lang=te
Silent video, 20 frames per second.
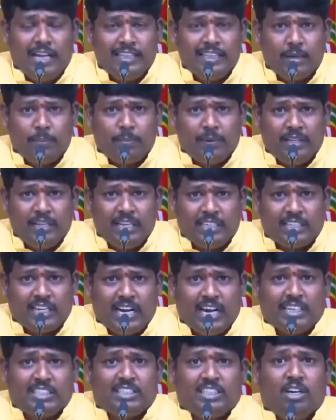
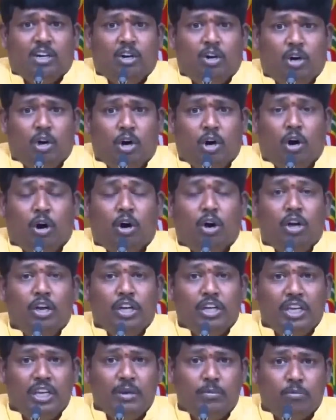ఆంధ్రప్రదేశ్ రాష్ట్రంలో
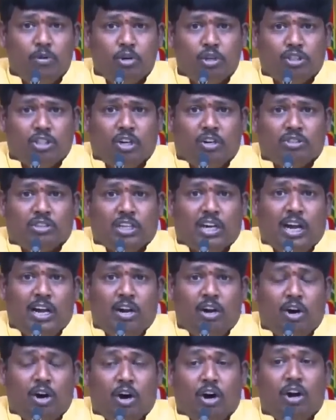ఈ మూడు
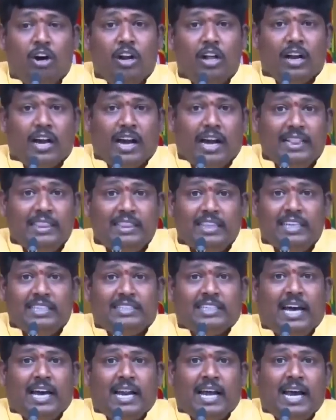సంవత్సరాల్లో
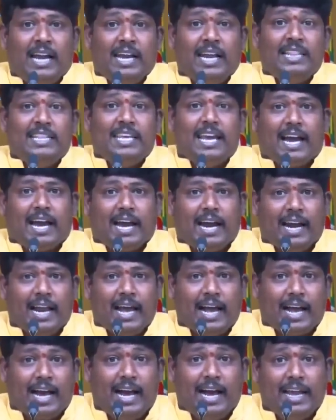కల్తీసారా అనేది
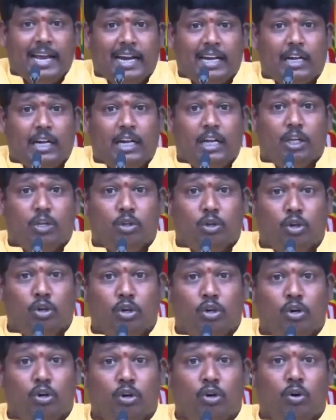ఎక్కడా కాయట్లేదు